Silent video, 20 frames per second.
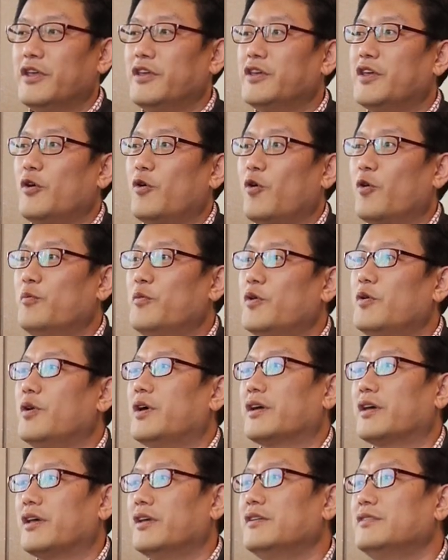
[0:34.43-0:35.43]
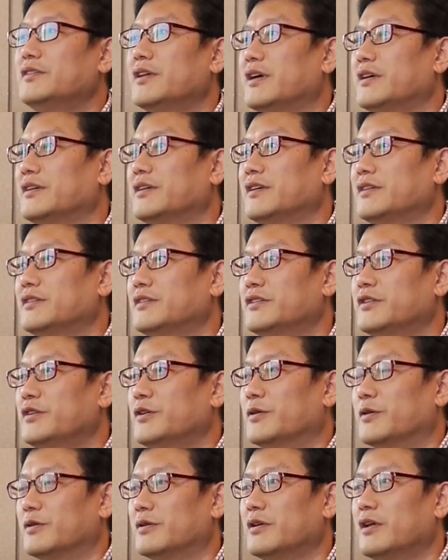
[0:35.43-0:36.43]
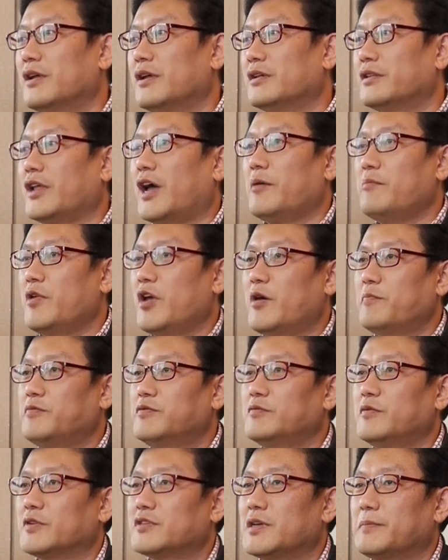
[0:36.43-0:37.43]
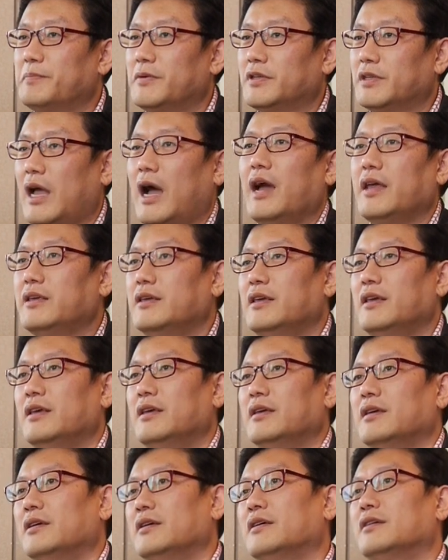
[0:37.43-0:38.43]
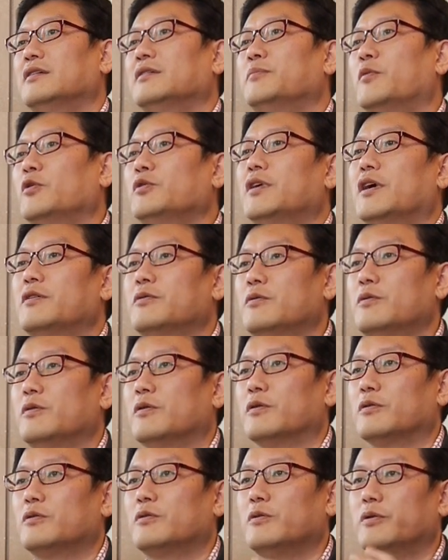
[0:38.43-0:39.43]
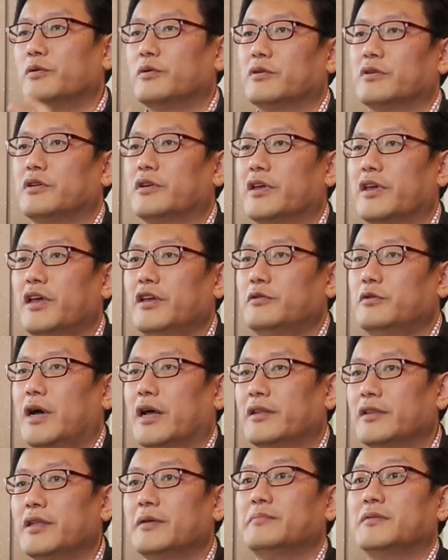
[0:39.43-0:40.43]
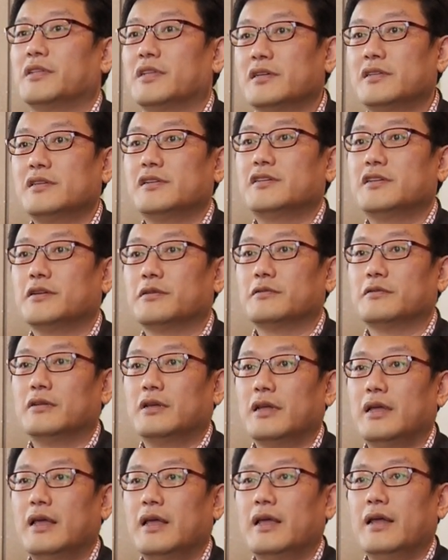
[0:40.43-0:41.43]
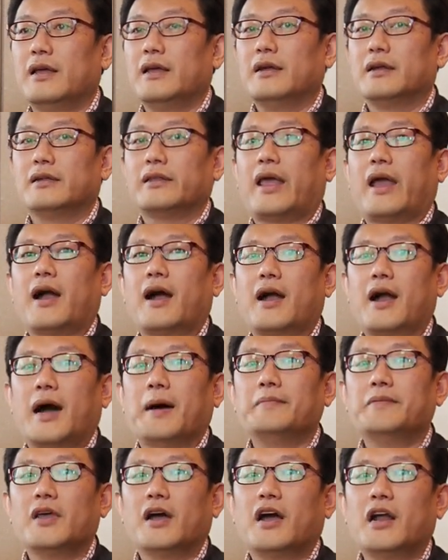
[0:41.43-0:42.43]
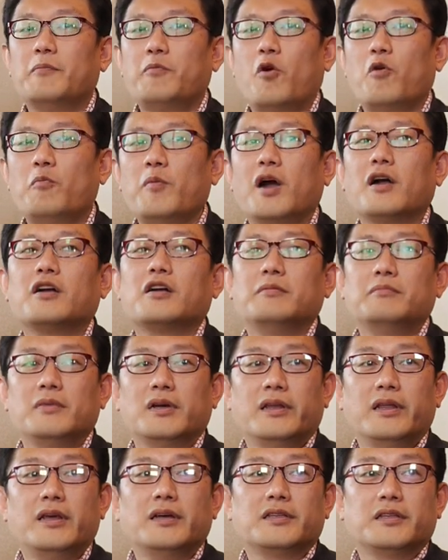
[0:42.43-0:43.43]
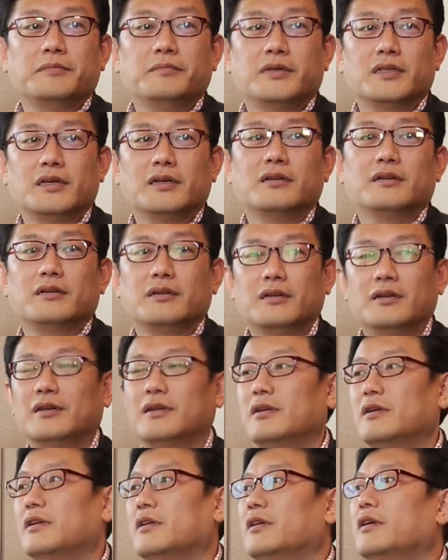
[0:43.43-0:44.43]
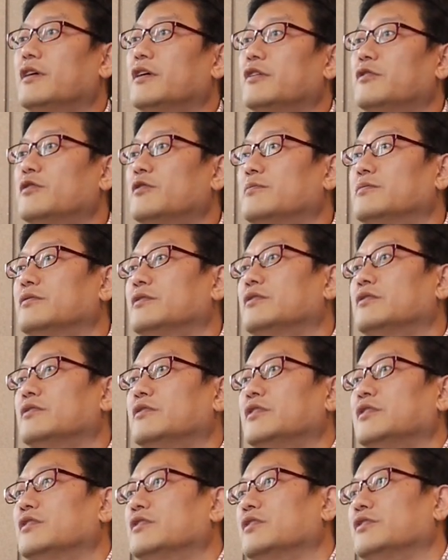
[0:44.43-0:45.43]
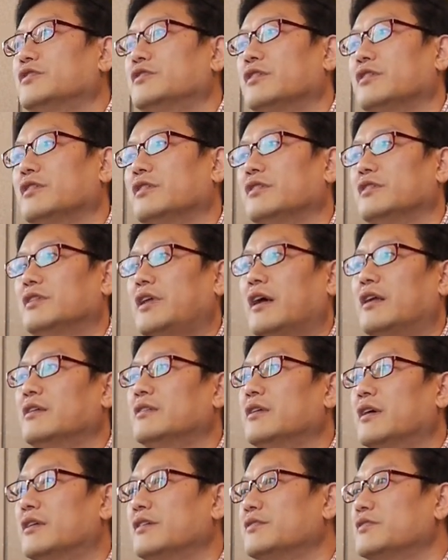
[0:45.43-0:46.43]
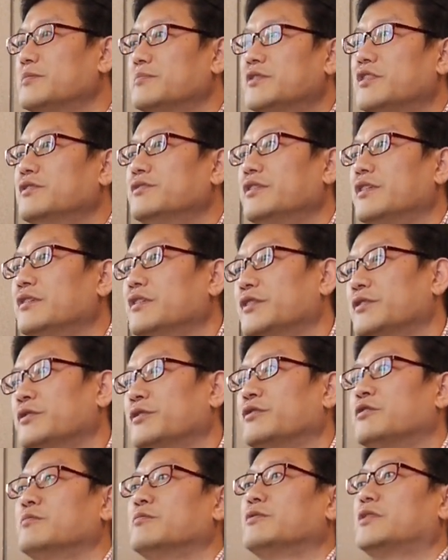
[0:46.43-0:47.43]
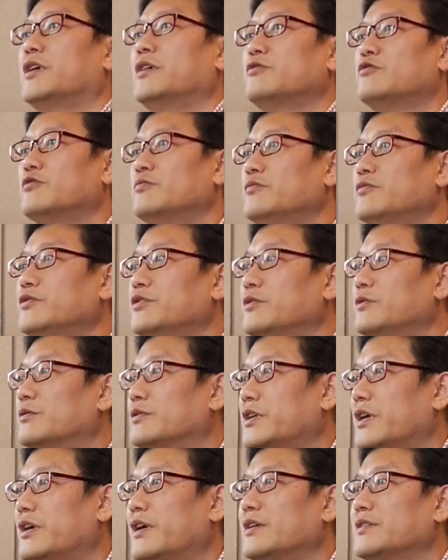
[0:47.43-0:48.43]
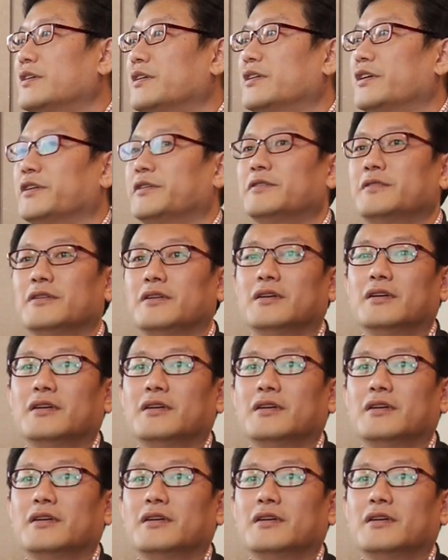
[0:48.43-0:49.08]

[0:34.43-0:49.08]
이게 오묘하게 현상계에서는요. 남의 아픔 어차피 다 이해를 못하고 또 그렇게 해도 안 됩니다. 실제로. 내가 감당할 폭만큼만 해야 됩니다. 그러니까 여러분 저기 다른 나라에서 지금 전쟁 나도 여러분 잘 주무시고 잘 하잖아요.